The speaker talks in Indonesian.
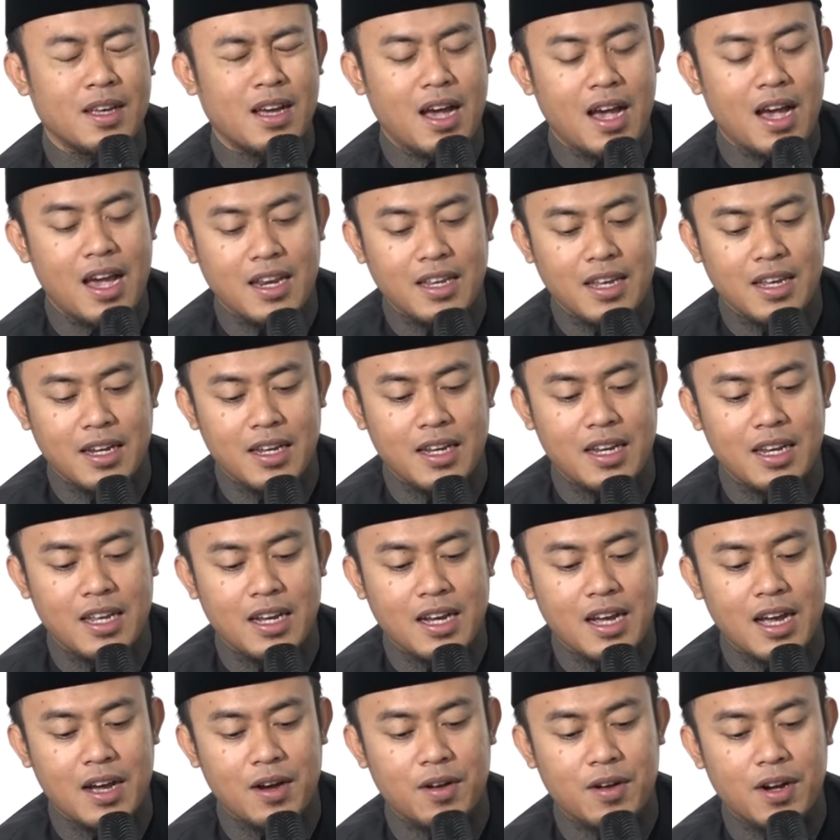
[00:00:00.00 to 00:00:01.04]
Akhirnya
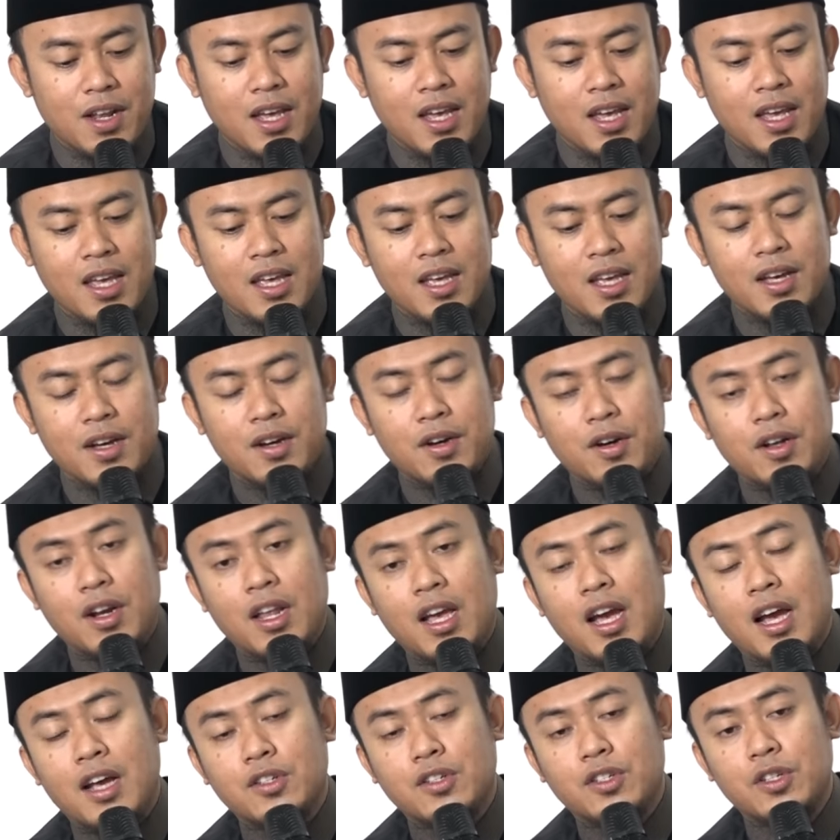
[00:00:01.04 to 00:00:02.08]
dinikah oleh
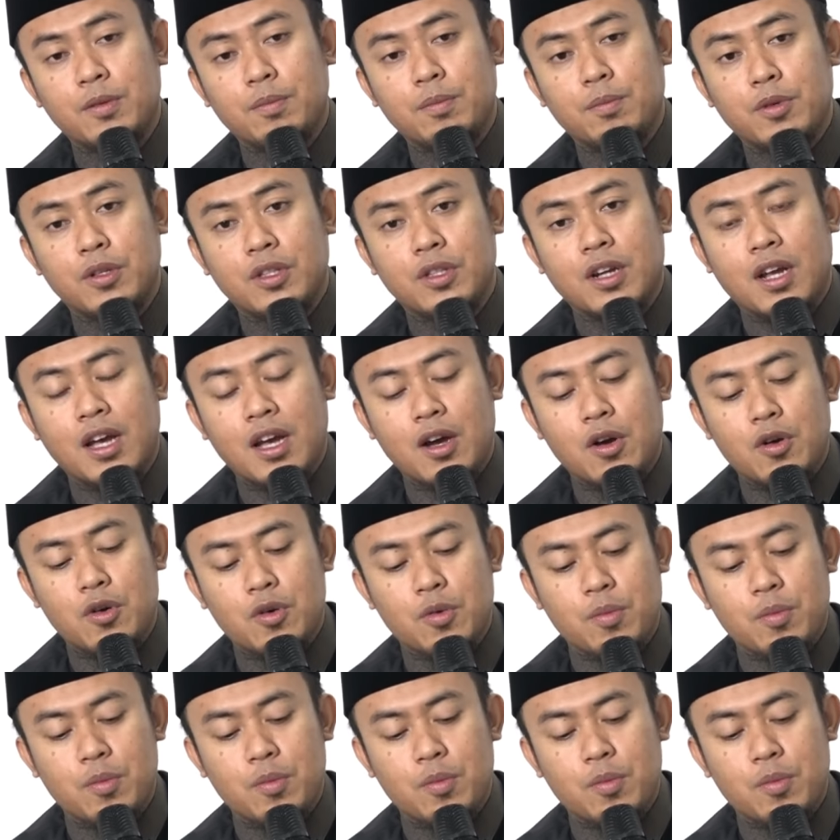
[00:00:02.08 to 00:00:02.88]
oleh Asif putra